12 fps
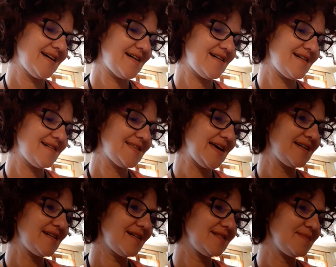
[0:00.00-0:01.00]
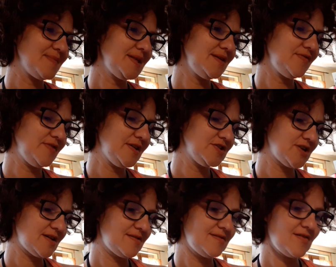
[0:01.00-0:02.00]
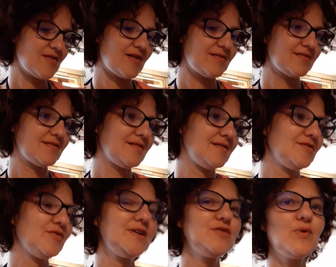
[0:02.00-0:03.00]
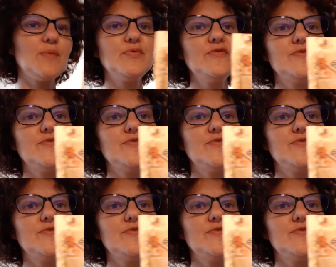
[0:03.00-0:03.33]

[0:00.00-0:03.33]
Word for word: Euh, ta carte est magnifique, j'adore. Euh, dans les tons un peu